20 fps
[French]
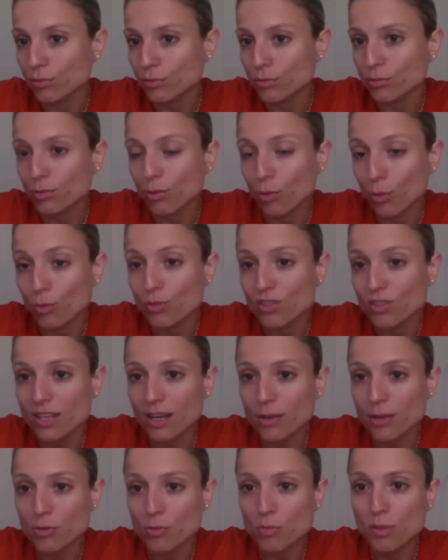
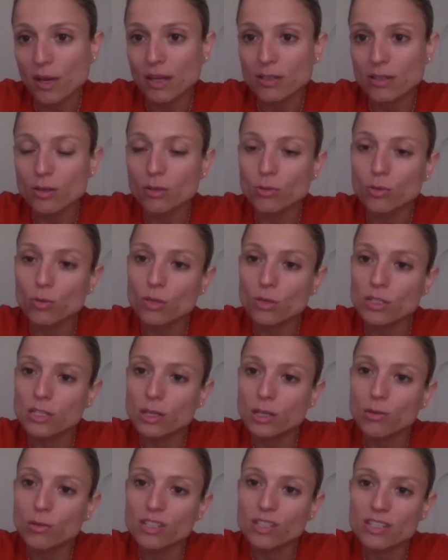conseille une personne de
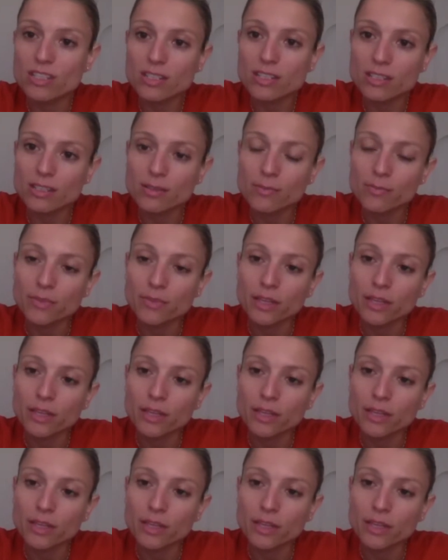manière holistique,